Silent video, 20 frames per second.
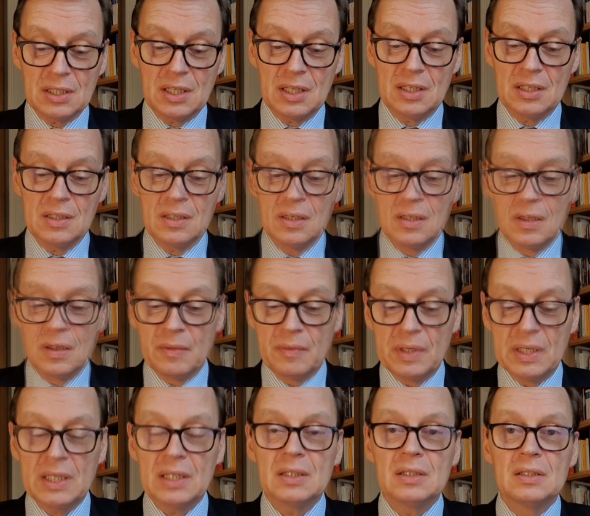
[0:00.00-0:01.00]
hin,
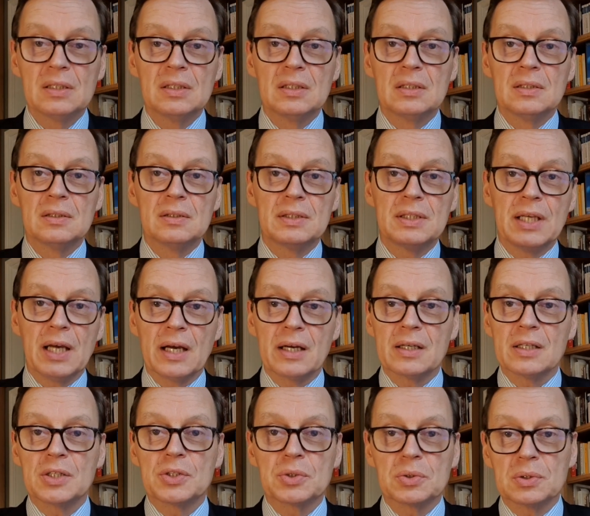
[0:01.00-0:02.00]
weil er die
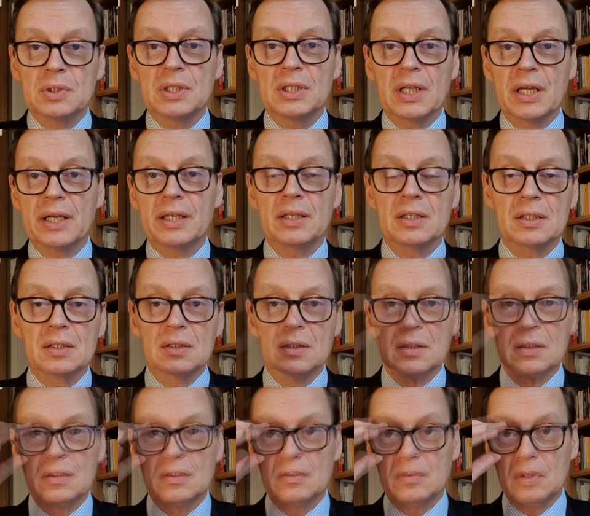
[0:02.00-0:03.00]
Angel schon
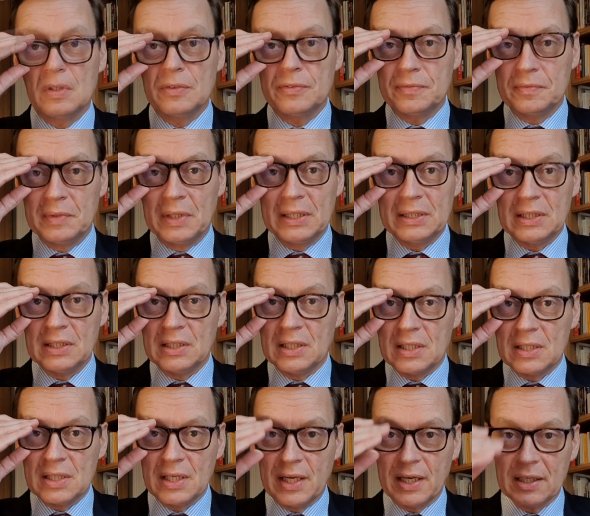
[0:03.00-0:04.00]
hineingeworfen hat in
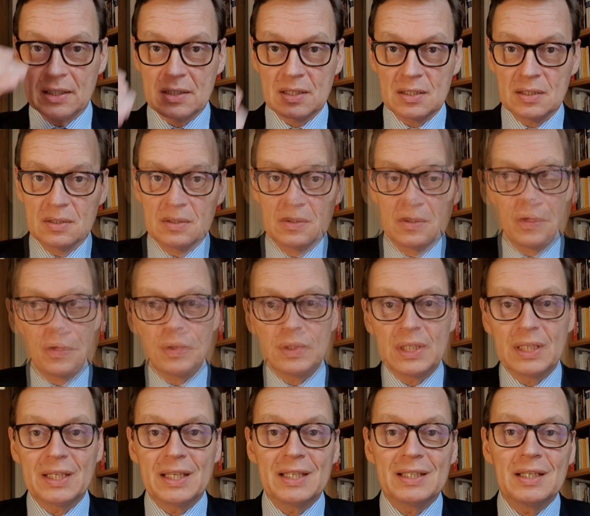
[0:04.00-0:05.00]
das Herz. Und
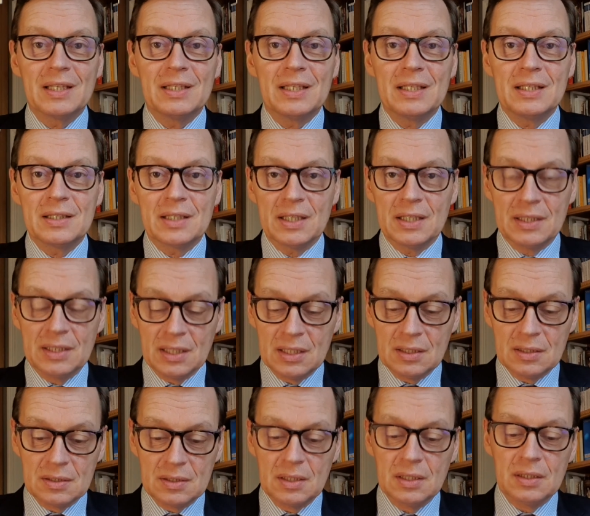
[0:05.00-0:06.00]
dann geht er den
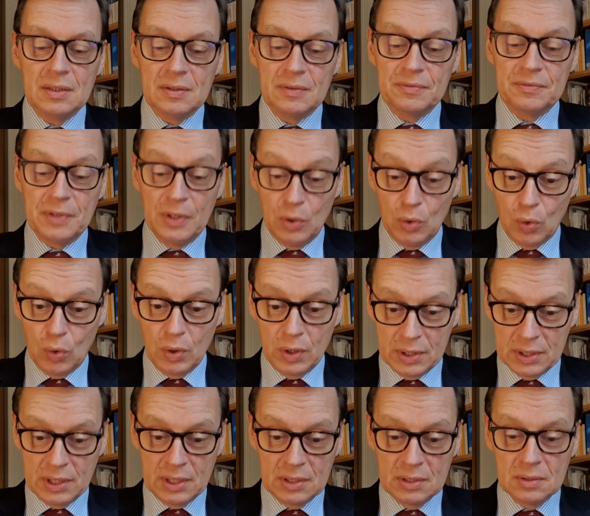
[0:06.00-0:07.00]
Kindern, den
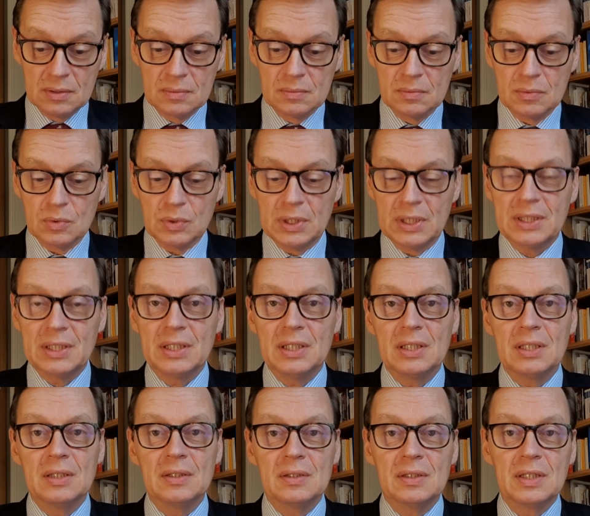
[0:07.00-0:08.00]
Verlorenen oder
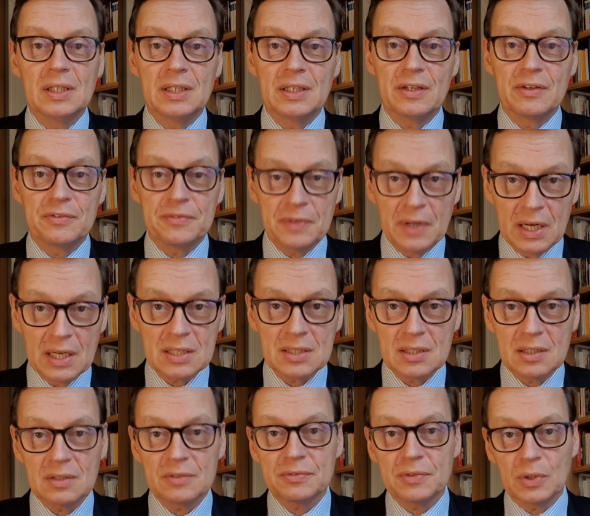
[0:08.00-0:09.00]
die in Gefahr
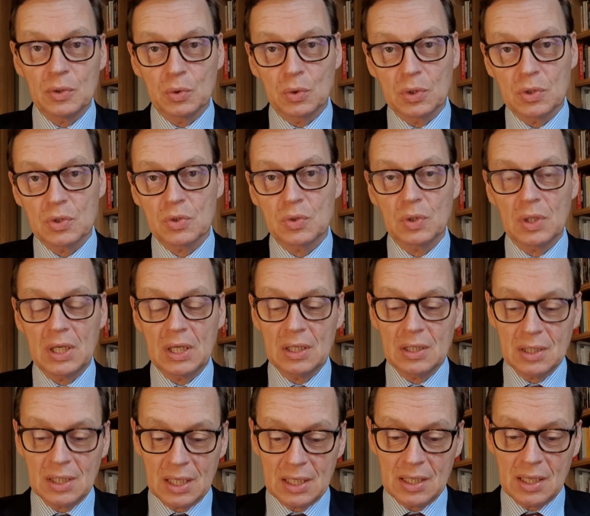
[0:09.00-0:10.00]
sind, verloren zu
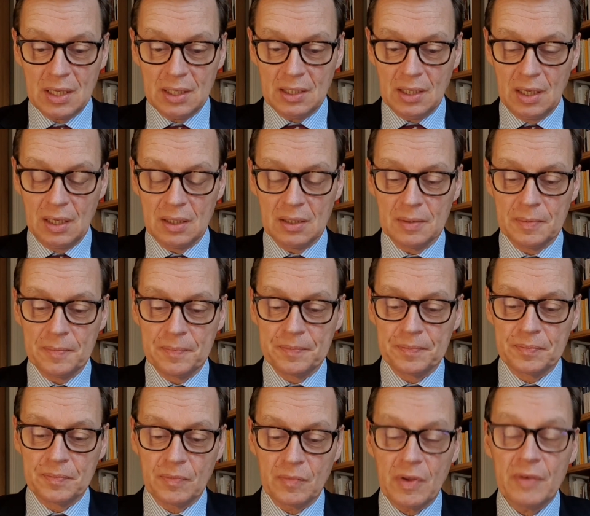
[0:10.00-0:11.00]
gehen, geht er nach.
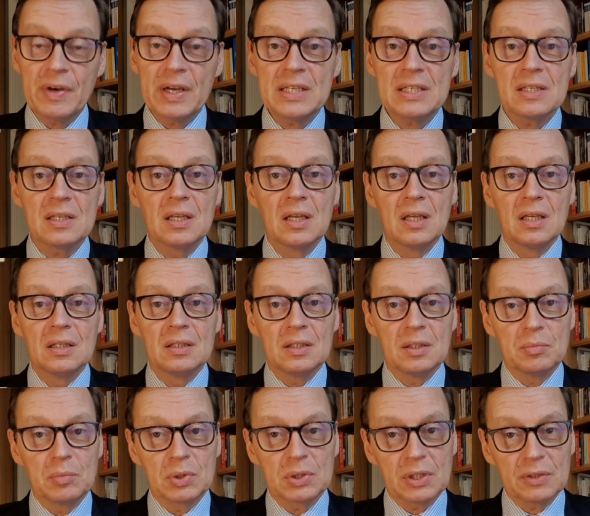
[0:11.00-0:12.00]
Wer weiß, die
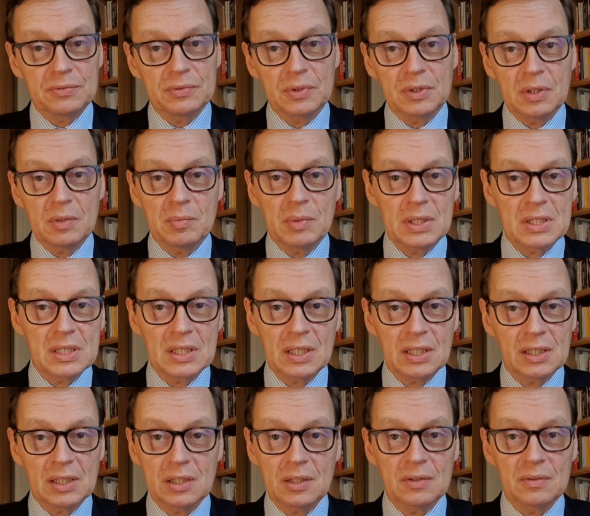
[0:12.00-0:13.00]
Mutter von ihm hat
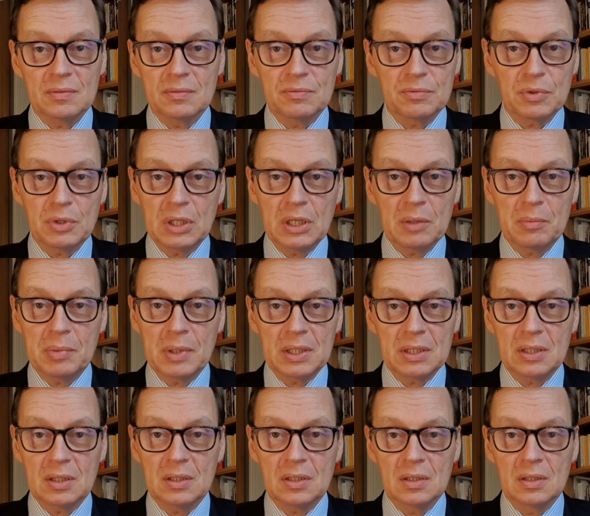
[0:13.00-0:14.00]
sicherlich für ihn
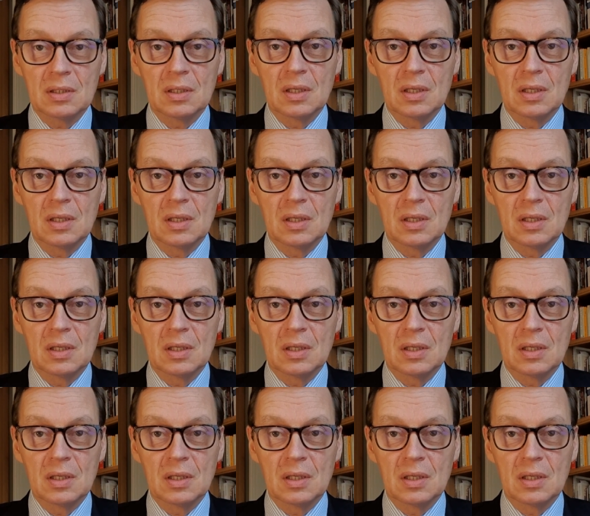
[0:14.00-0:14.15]
gebetet